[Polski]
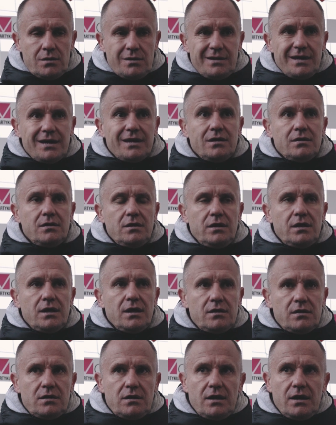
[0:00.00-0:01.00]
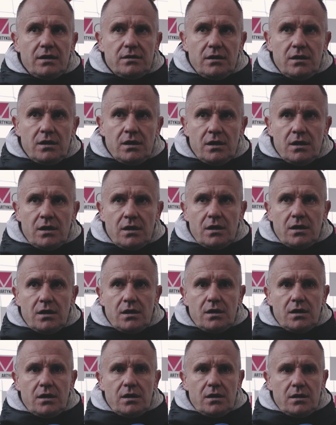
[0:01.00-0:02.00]
takie delikatne lanie,
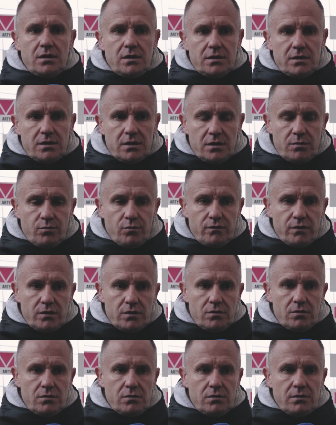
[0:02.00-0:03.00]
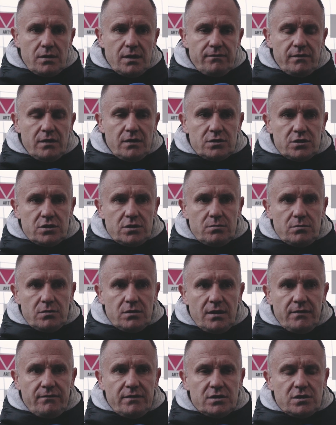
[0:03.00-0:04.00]
ale tak jak mówię, no,
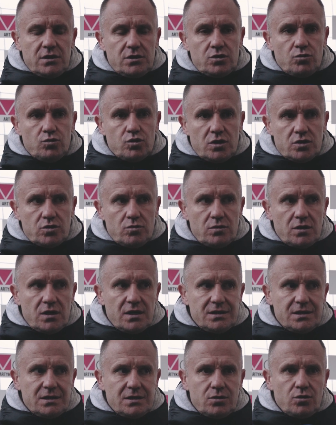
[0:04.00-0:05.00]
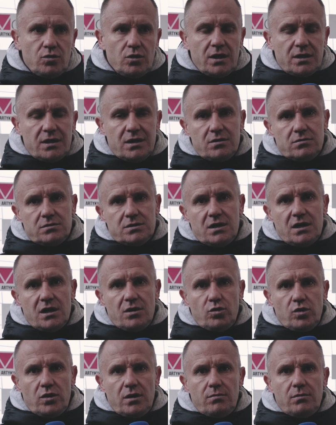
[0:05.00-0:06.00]
największym, najważniejszą rzeczą teraz jest to, jak na to
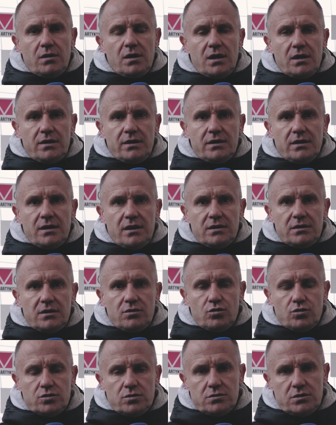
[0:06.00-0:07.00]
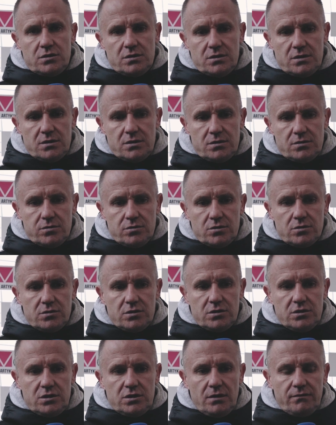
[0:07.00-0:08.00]
zareagujemy, a, a nie to co, się, to, co
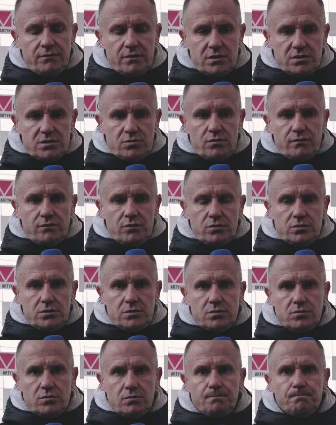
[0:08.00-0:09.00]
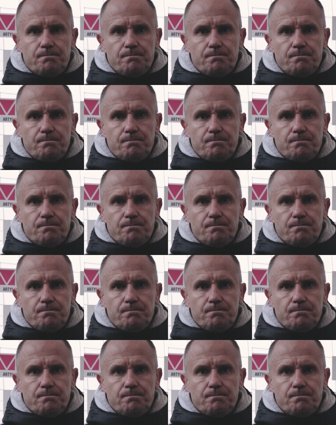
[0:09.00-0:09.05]
się dzisiaj wydarzyło w Grodzicy.